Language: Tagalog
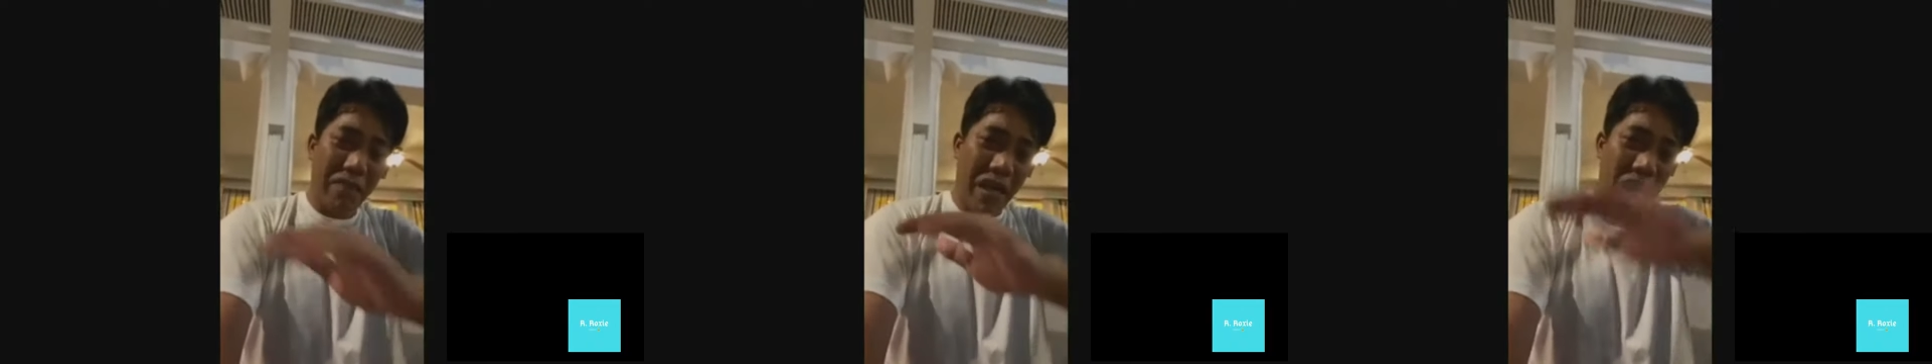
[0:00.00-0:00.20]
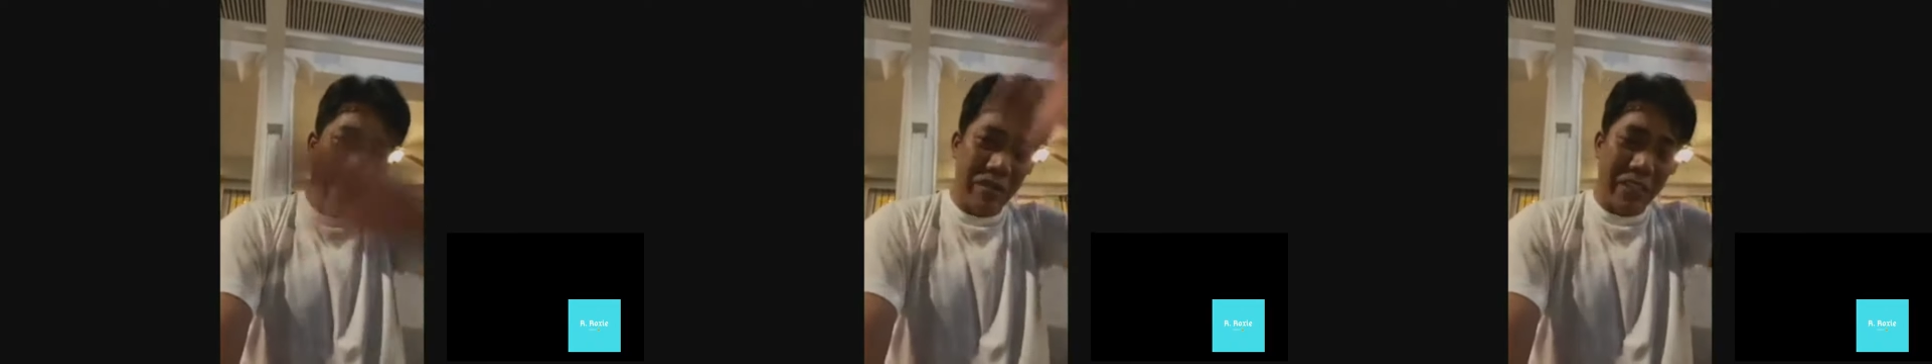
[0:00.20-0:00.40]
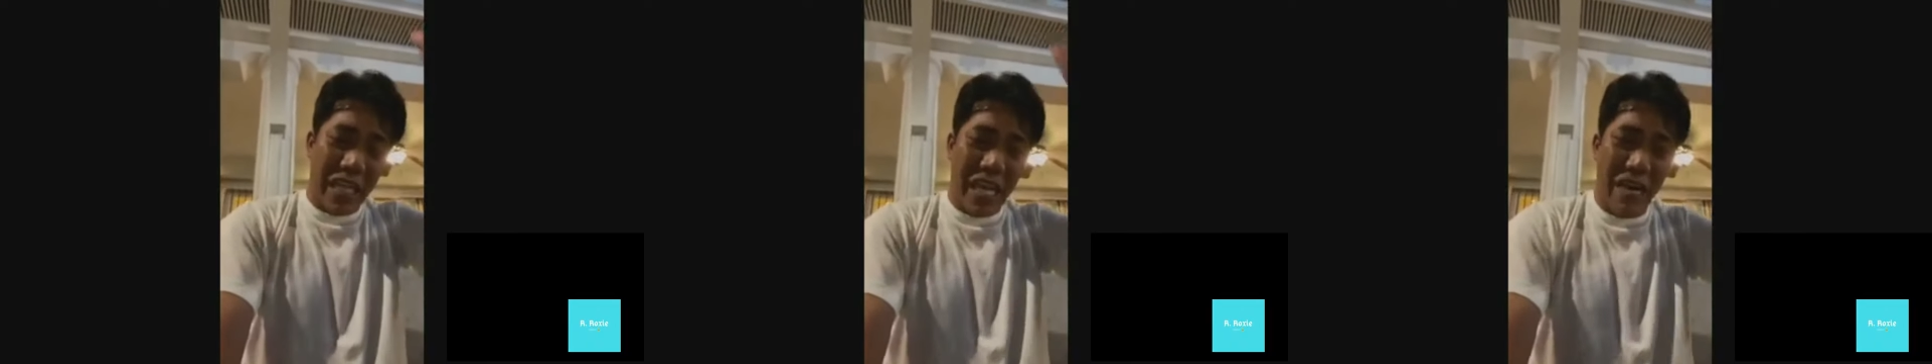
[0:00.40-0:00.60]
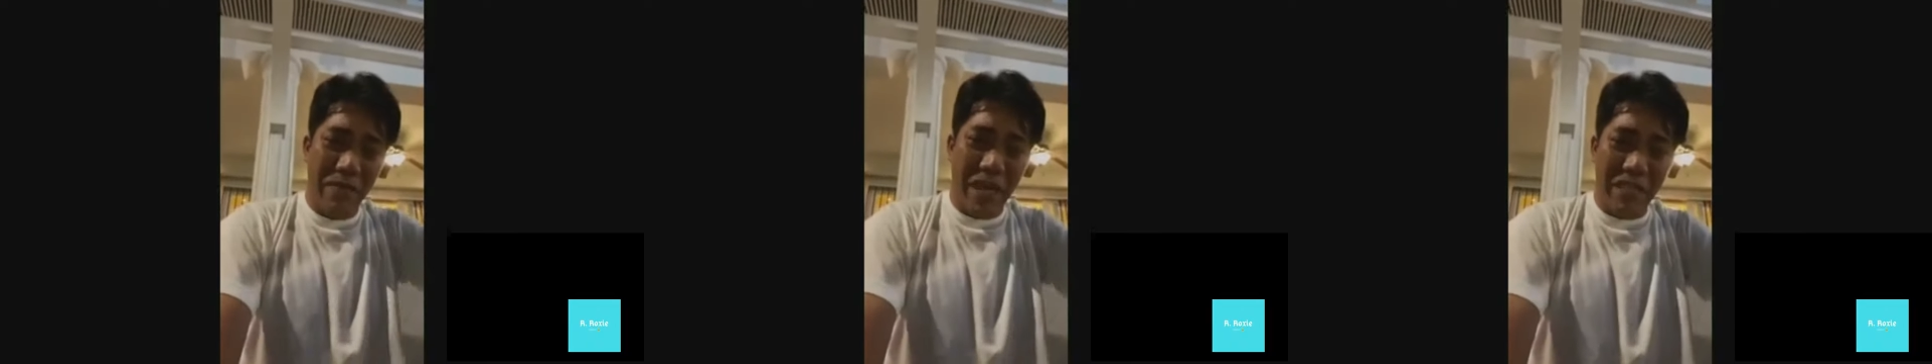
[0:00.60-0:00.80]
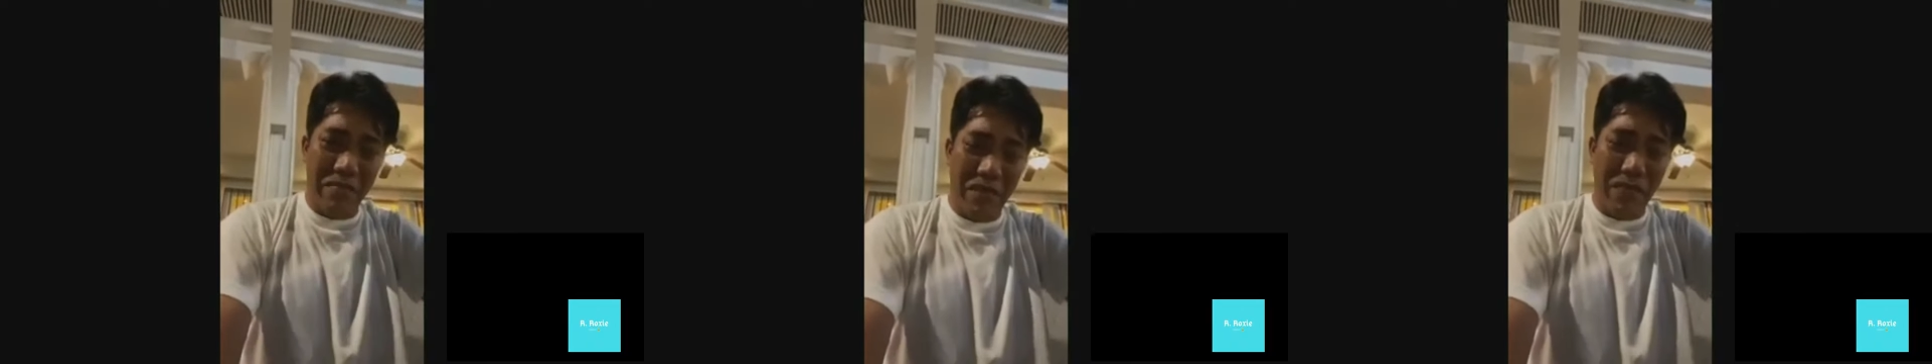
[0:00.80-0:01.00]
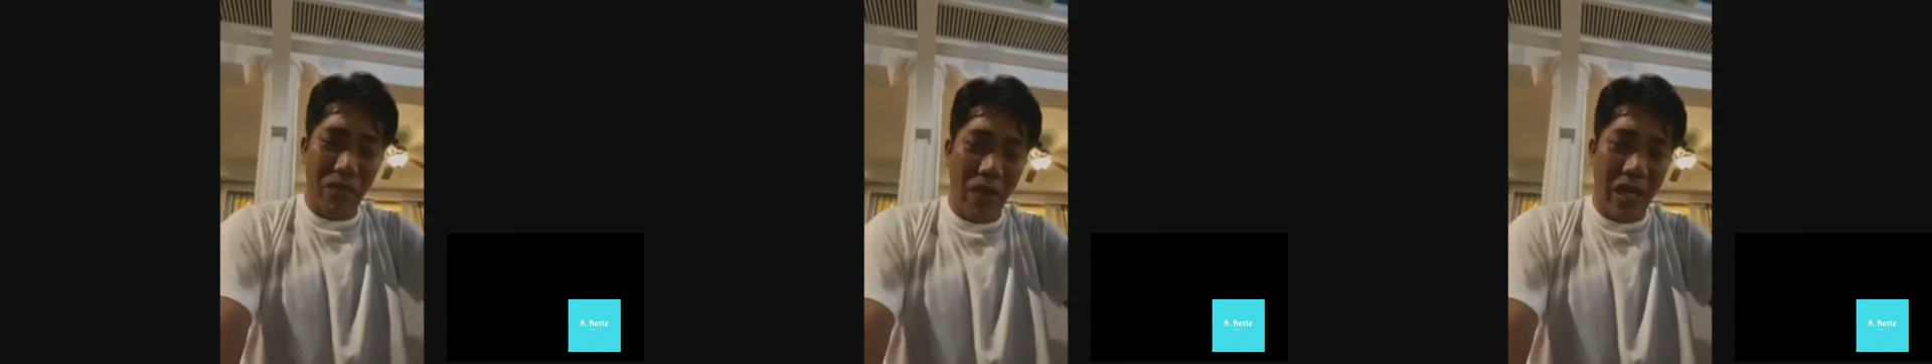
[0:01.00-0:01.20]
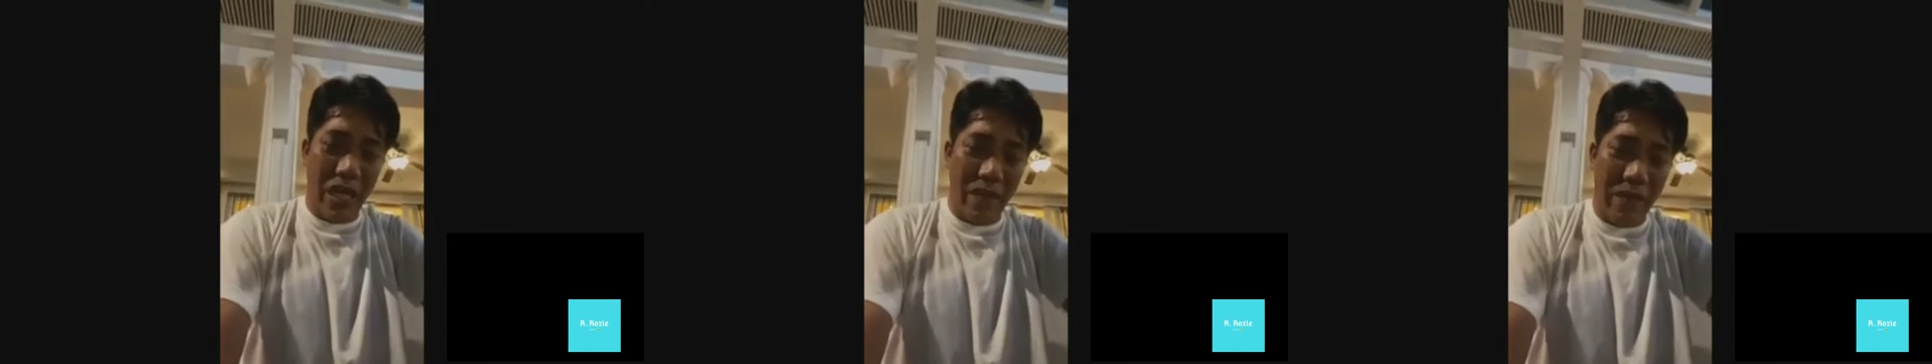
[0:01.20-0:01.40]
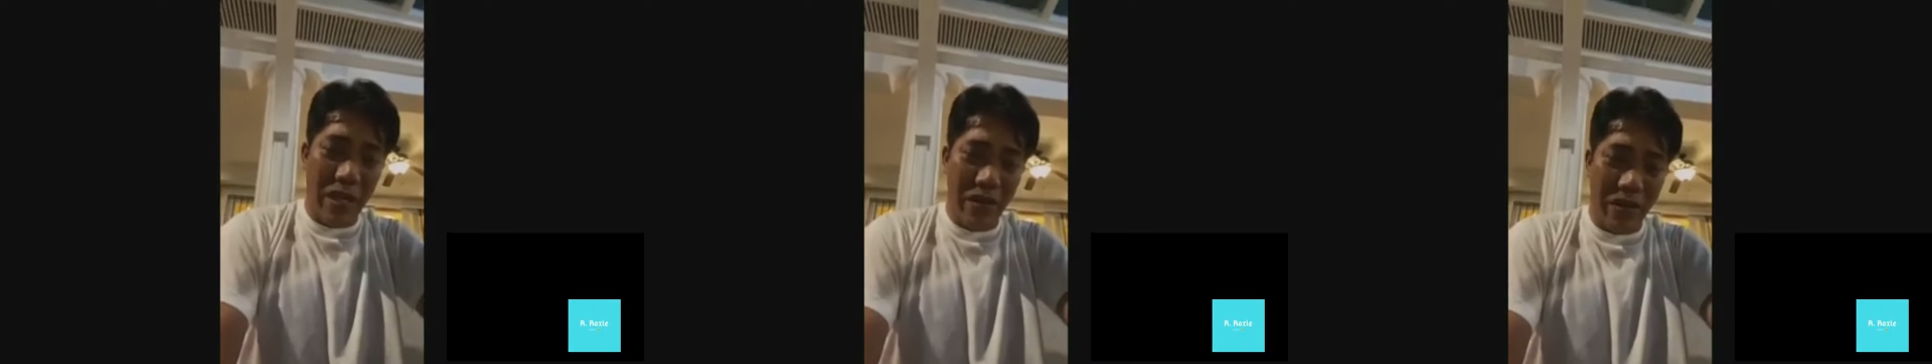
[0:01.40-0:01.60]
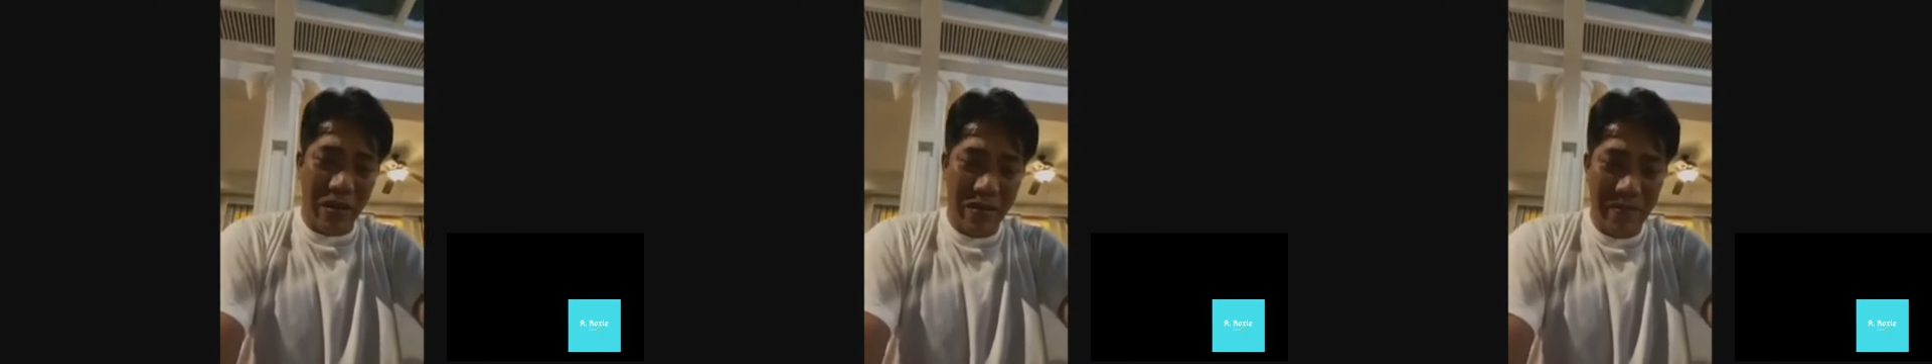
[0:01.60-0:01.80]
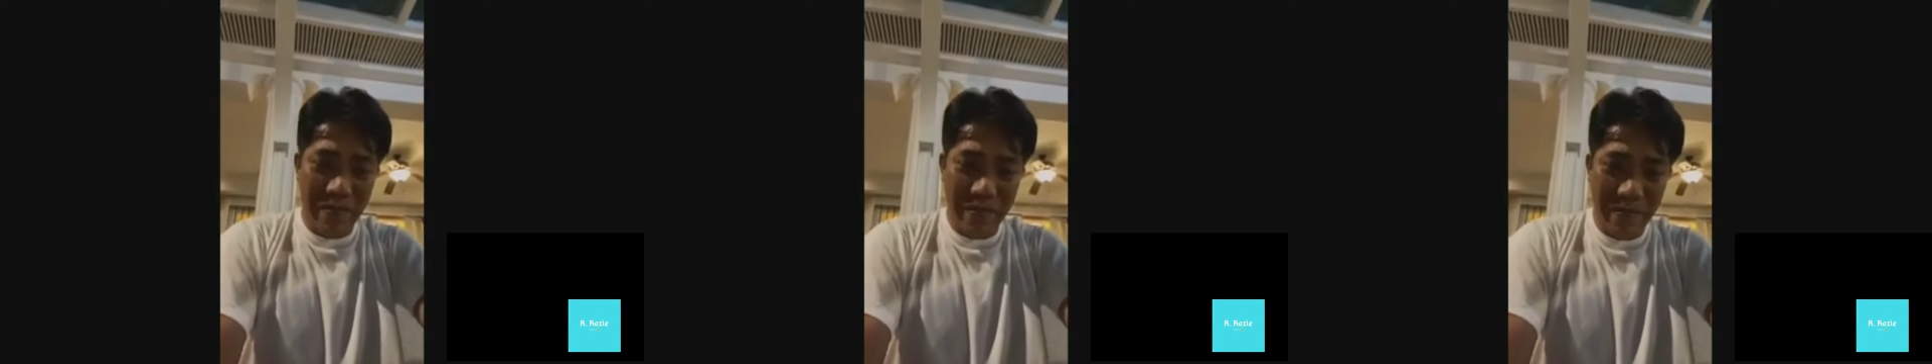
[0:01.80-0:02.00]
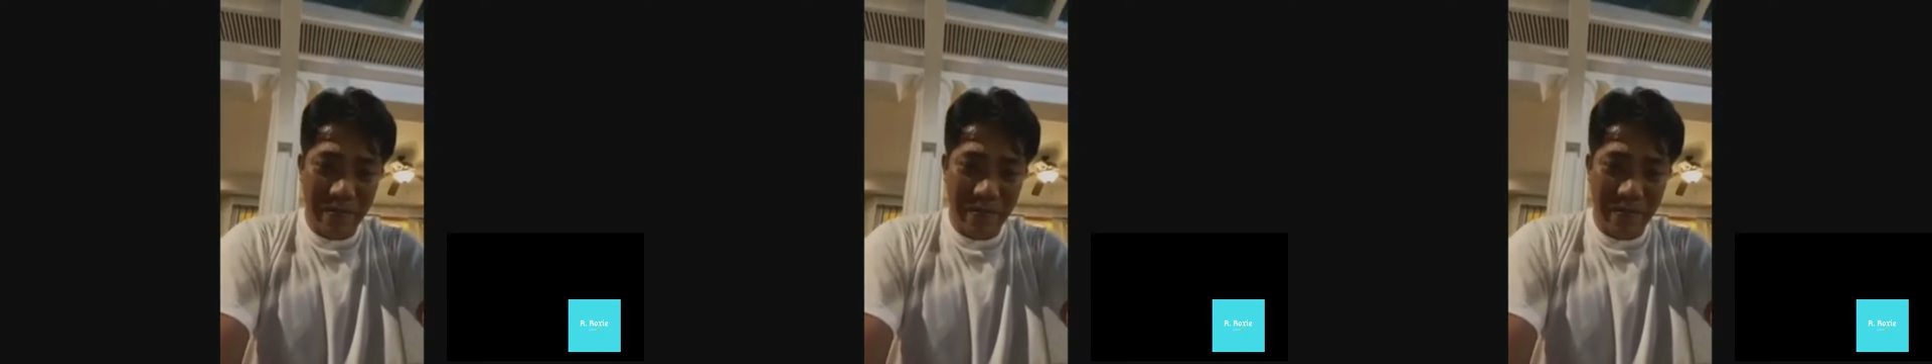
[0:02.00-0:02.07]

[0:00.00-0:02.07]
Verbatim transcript: Maraming salamat. Mabuhay ka, Mayor.